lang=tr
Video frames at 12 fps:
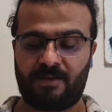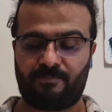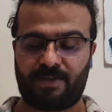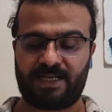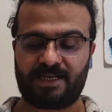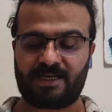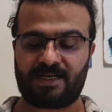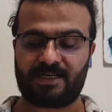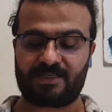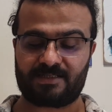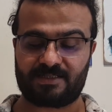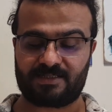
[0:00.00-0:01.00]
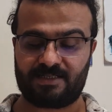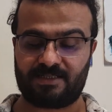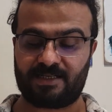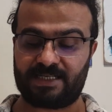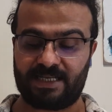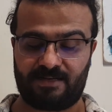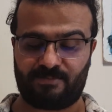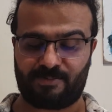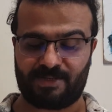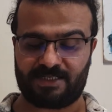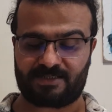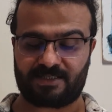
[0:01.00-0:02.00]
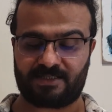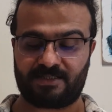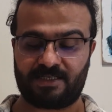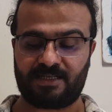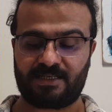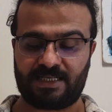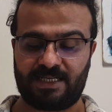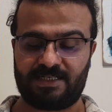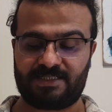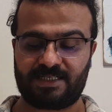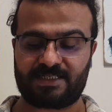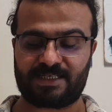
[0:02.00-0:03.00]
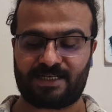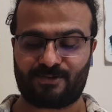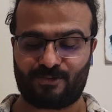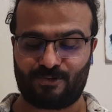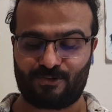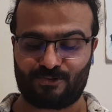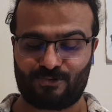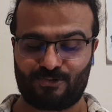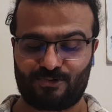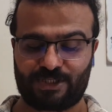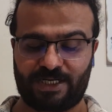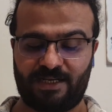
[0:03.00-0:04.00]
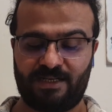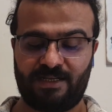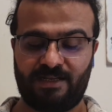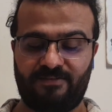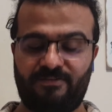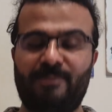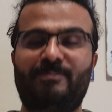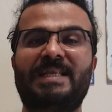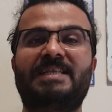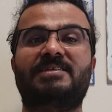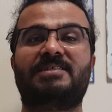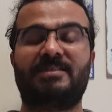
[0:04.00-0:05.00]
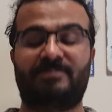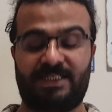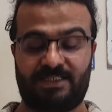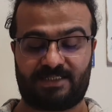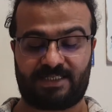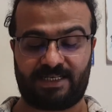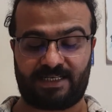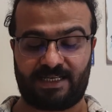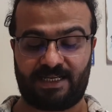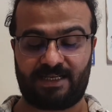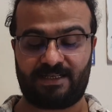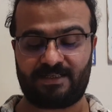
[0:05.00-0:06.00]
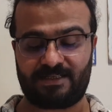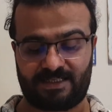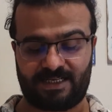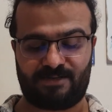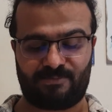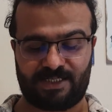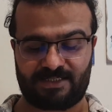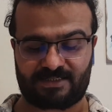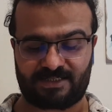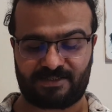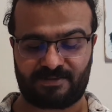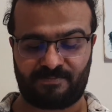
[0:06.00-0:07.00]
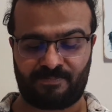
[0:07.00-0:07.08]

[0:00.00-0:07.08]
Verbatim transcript: Bana kararsızlıkla gelmemelisin. Geleceksen özgürce ve bilinçli bir istekle gelmelisin.